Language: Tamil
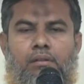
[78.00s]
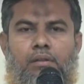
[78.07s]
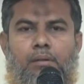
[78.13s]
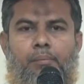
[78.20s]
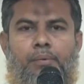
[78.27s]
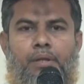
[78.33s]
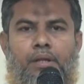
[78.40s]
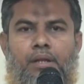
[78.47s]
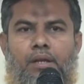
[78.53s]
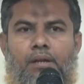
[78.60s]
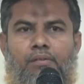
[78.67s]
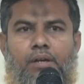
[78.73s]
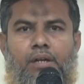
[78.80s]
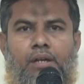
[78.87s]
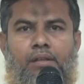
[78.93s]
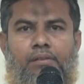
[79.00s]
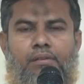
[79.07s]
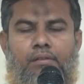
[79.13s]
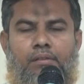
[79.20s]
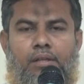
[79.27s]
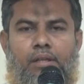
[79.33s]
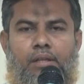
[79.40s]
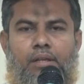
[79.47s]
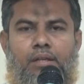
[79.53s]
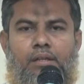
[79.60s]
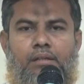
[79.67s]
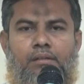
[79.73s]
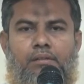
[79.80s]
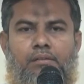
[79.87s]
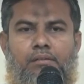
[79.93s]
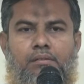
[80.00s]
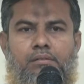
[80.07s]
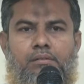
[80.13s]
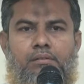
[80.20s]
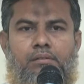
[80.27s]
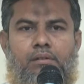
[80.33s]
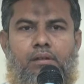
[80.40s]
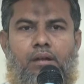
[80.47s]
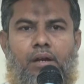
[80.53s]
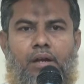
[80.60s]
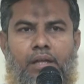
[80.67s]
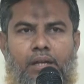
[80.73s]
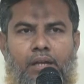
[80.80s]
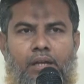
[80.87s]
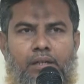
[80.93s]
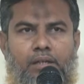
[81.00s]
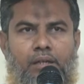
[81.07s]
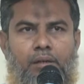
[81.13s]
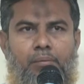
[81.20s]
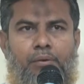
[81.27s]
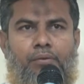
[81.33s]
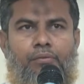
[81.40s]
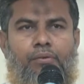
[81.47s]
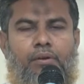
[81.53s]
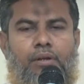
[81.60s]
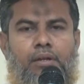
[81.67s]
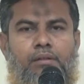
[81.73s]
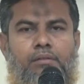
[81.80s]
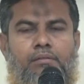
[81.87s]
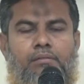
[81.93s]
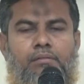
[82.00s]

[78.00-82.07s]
எப்படியெல்லாம் அவங்க நஷ்டத்தை அடைகிறாங்க அப்படின்னு சொன்னால்